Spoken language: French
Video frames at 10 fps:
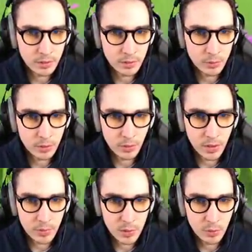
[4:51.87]
Euh,
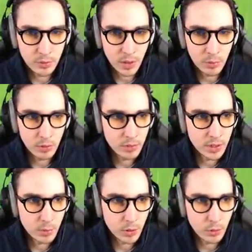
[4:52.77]
donc là on a un petit peu de fer
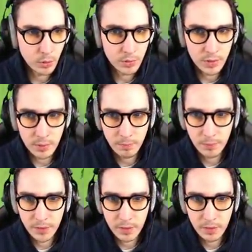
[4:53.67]
blanc, on va aller le prendre
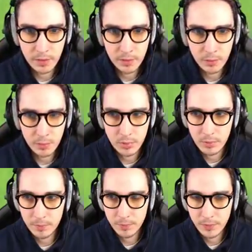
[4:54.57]
aussi. Hop.